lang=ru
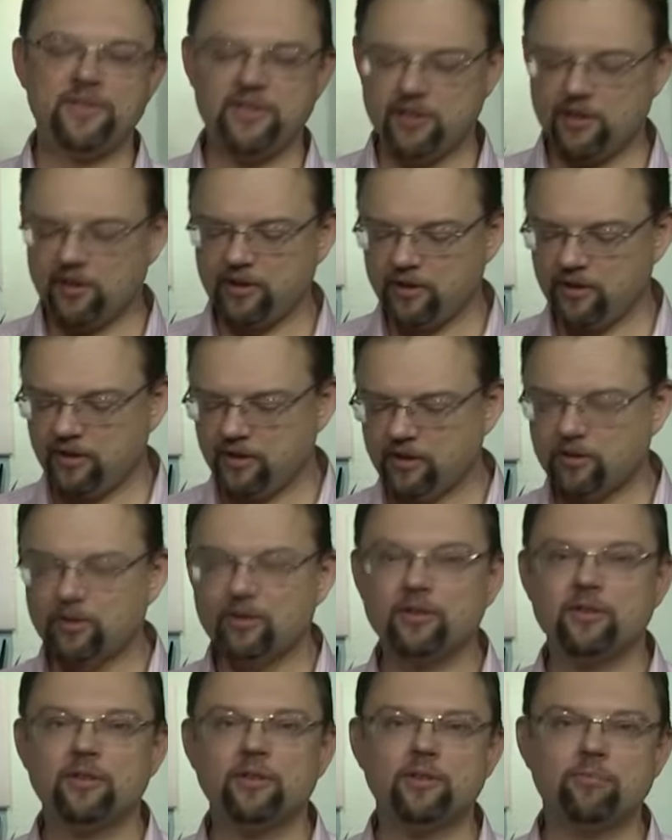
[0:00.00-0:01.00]
всех
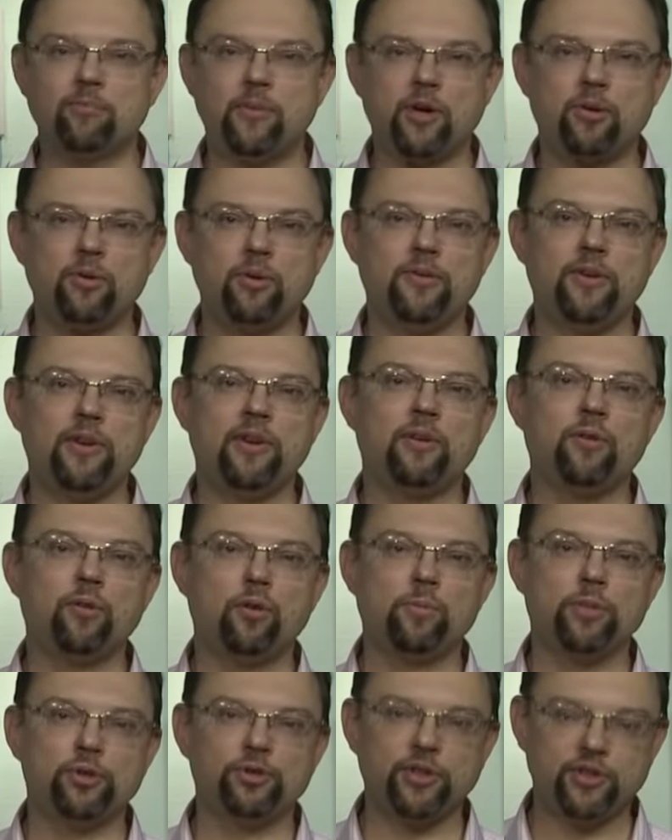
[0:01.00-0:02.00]
моркови
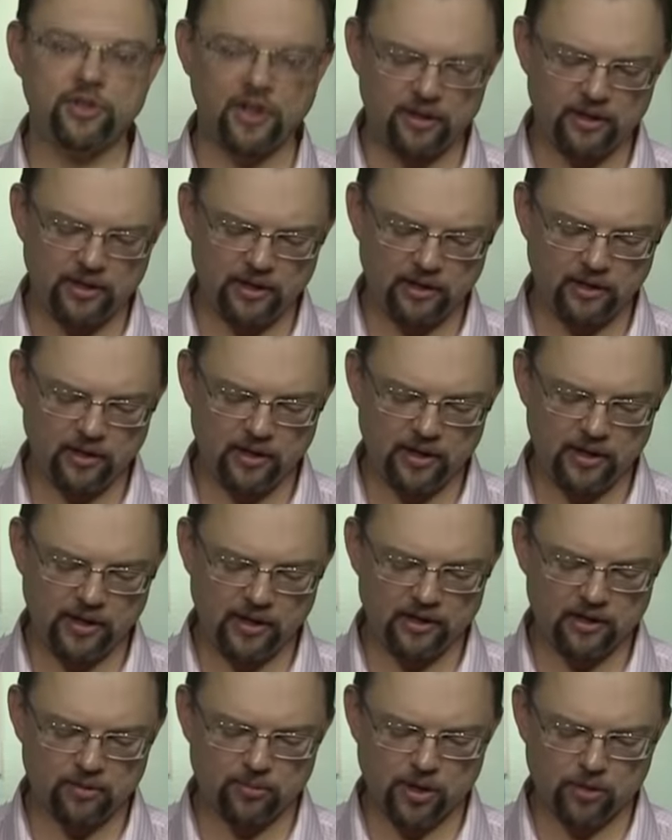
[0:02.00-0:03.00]
группы Шантане.
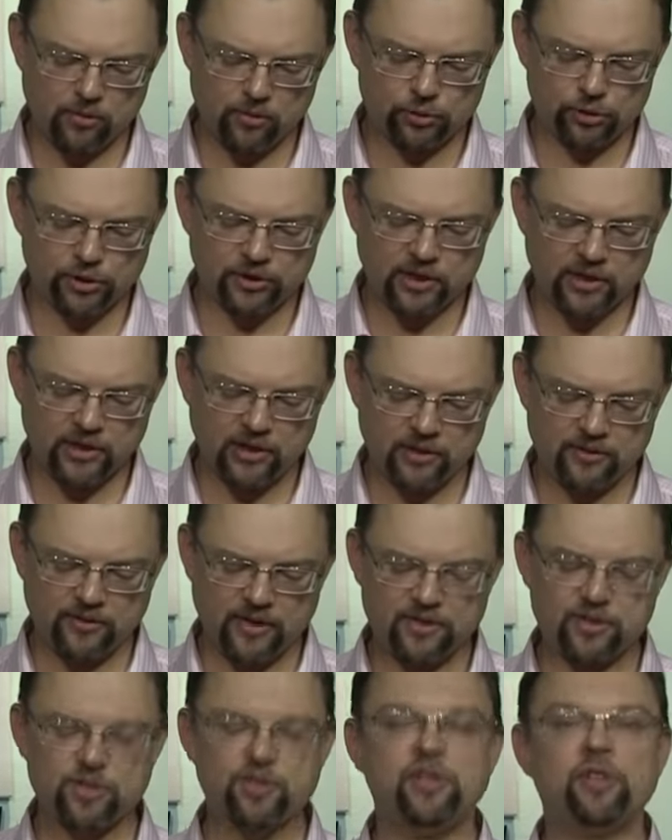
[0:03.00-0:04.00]
Это морковь Шантане
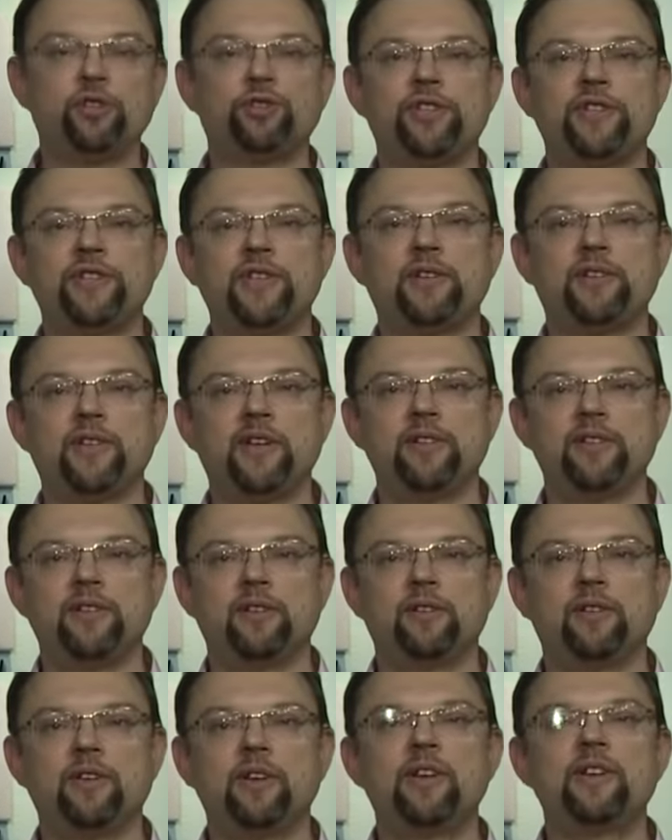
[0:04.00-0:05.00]

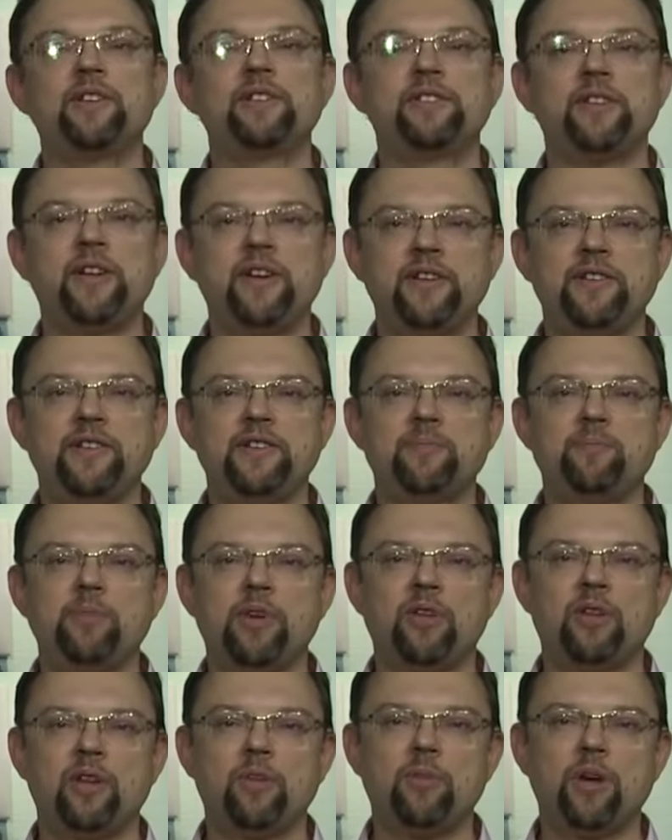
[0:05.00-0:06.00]
2461.
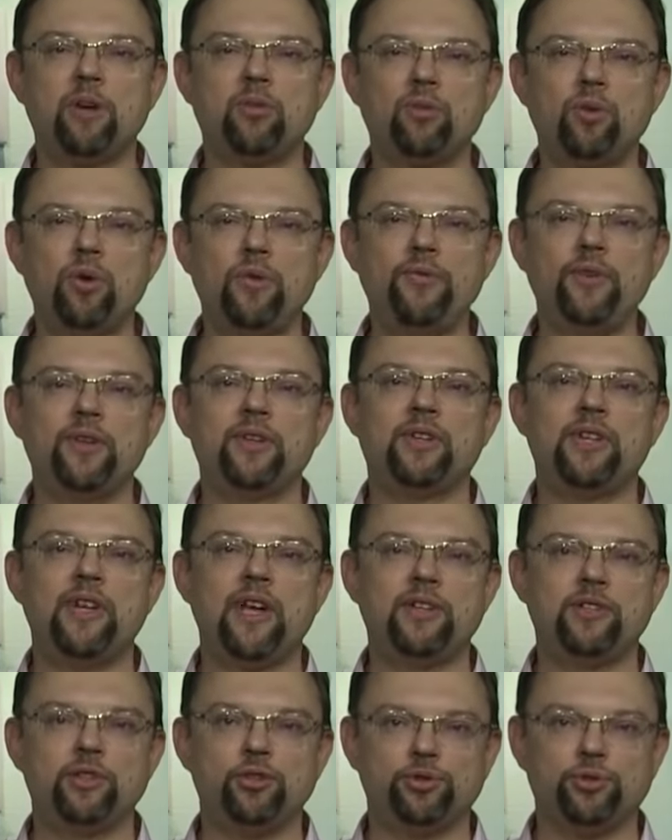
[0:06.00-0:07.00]
Среднеспелая морковь
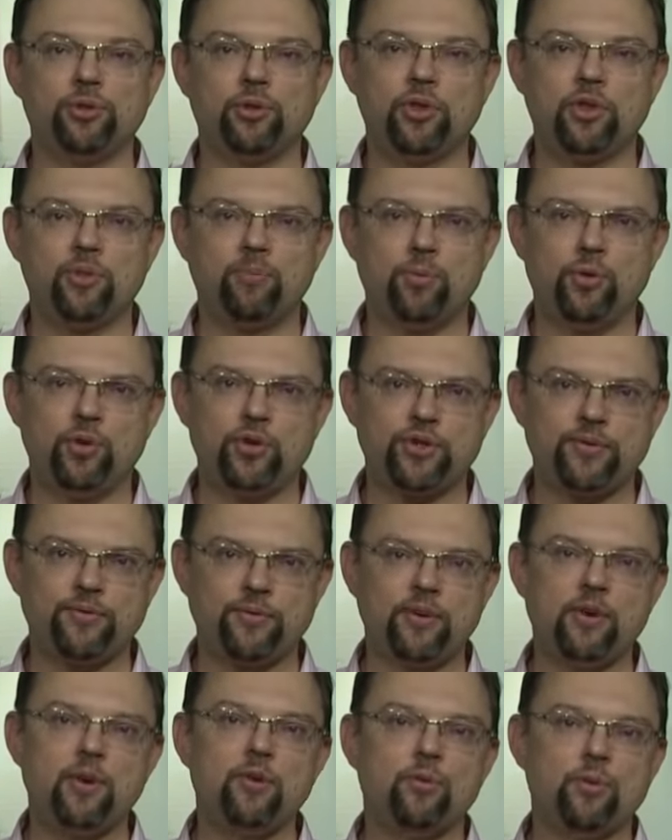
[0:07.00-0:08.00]
для тяжелых почв
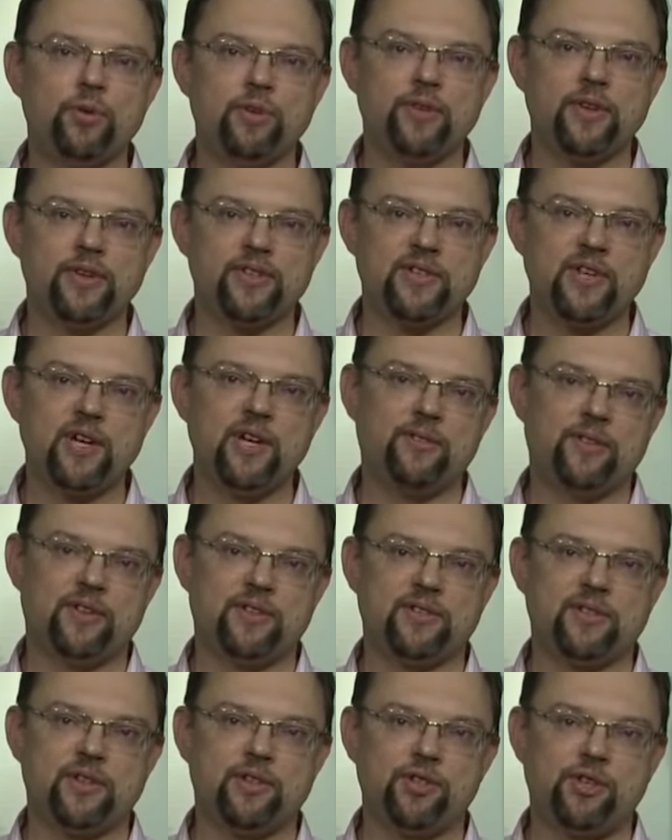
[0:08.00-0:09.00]
универсального
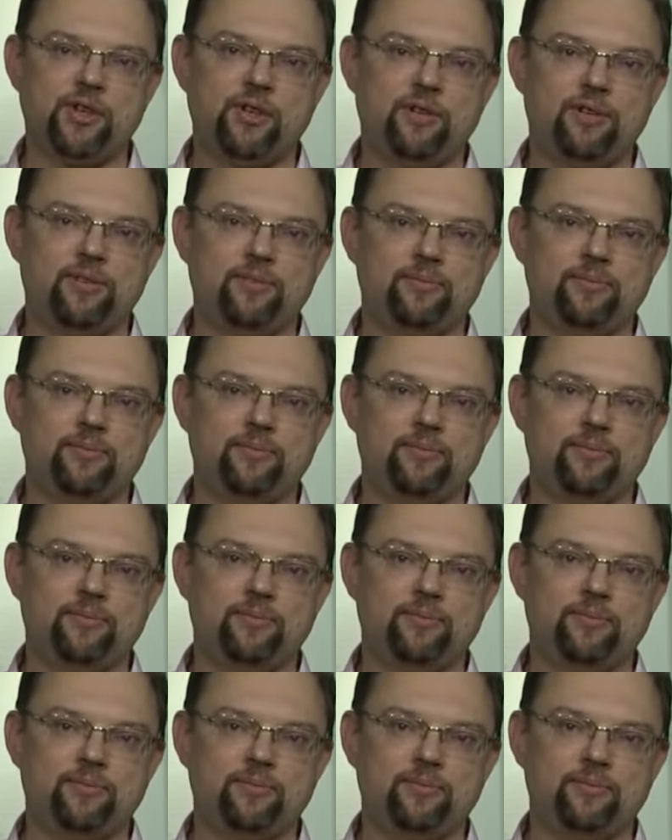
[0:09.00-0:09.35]
назначения.